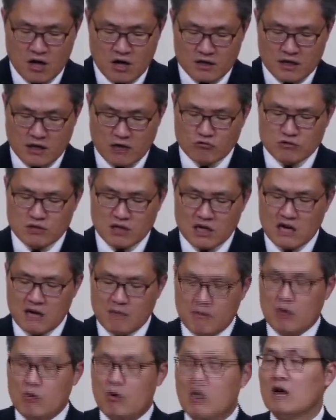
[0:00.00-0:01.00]

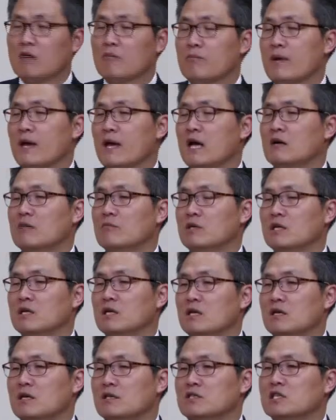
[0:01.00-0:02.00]
예루살렘의 황폐함이
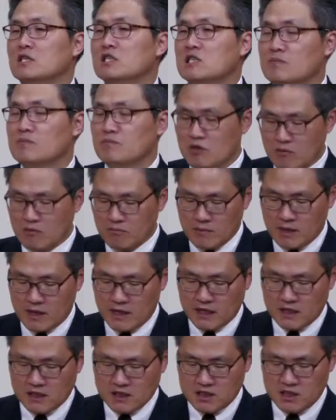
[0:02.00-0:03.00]
70년 만에
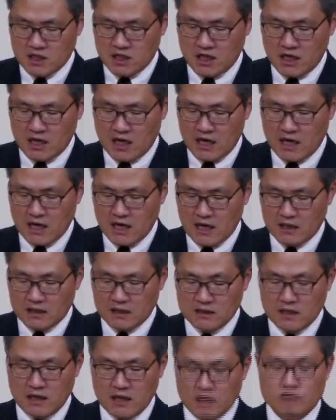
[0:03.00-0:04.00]
그치리라. 그
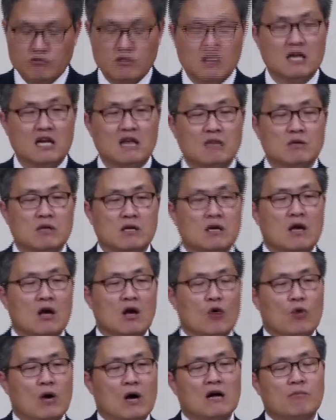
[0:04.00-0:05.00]
예루살렘이
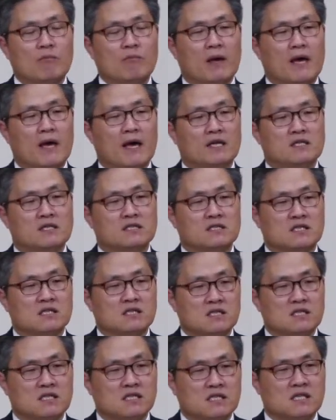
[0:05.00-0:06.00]
황폐하는 그
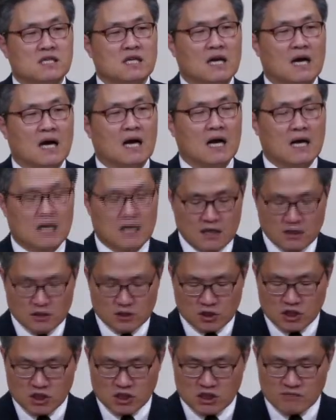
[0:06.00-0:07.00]
시기가
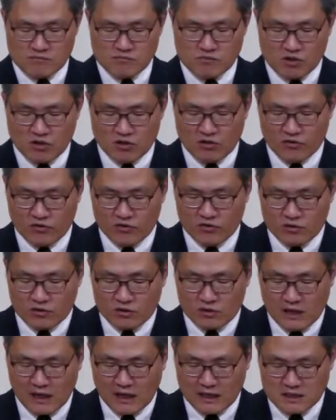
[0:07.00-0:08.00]

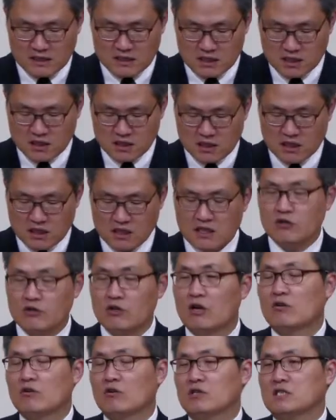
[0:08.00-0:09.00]
70년까지 이르게
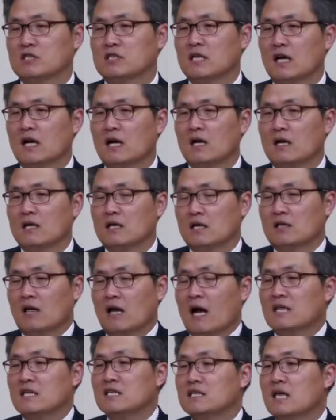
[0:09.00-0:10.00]
될 것이다. 이
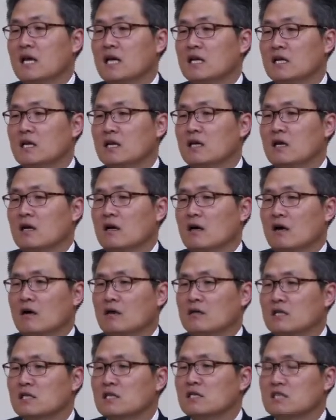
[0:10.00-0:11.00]
다니엘이
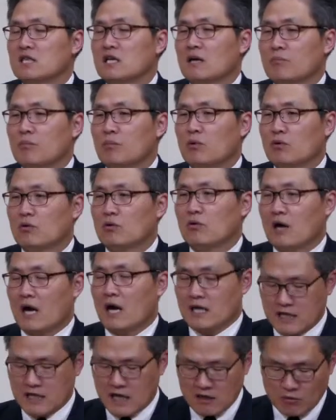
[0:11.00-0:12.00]
1차 어, 포로로
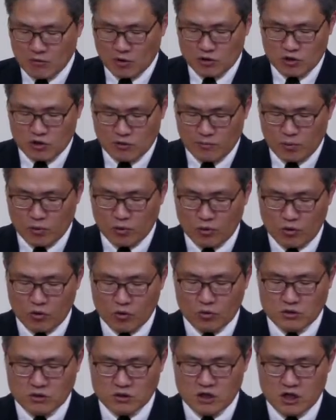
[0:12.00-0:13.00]
가장 먼저
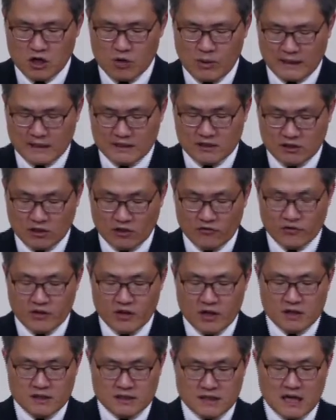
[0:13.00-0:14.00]
포로로 끌려왔던
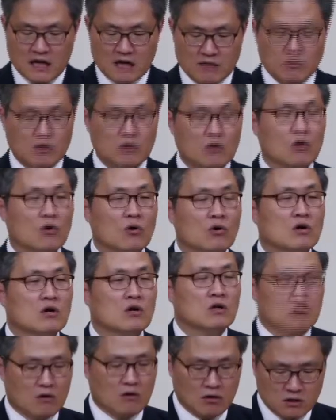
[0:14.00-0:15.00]
사람이고
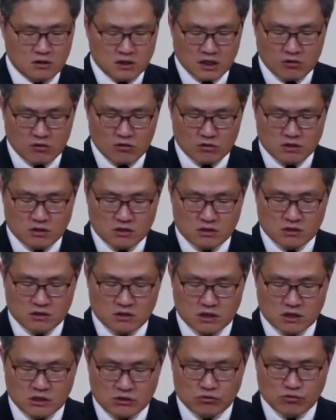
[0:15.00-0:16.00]
어, 그리고 그
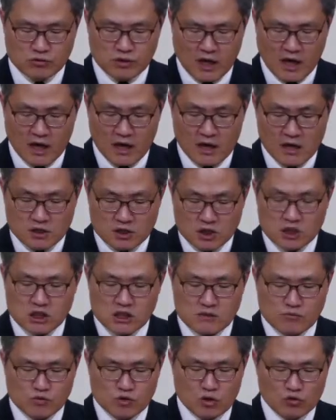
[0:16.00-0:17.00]
이후에
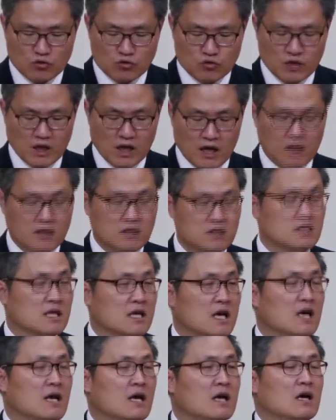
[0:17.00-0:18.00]
70년 후에
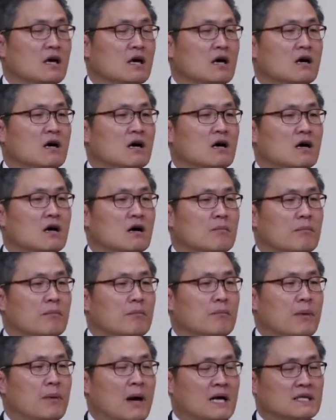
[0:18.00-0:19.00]
이제 어,
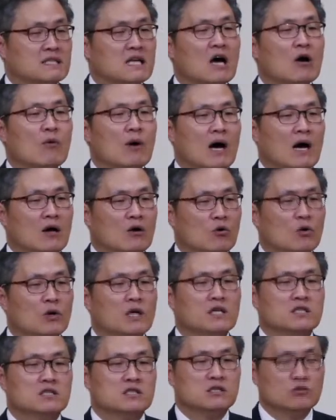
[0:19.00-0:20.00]
바사왕
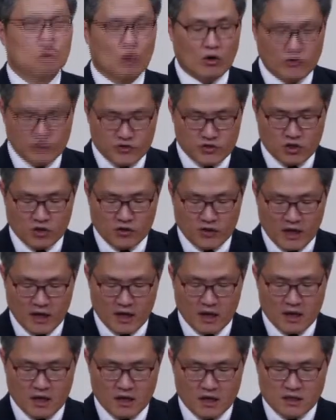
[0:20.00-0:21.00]
고레스 원년에
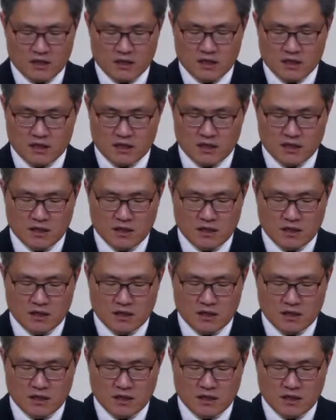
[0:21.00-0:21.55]
이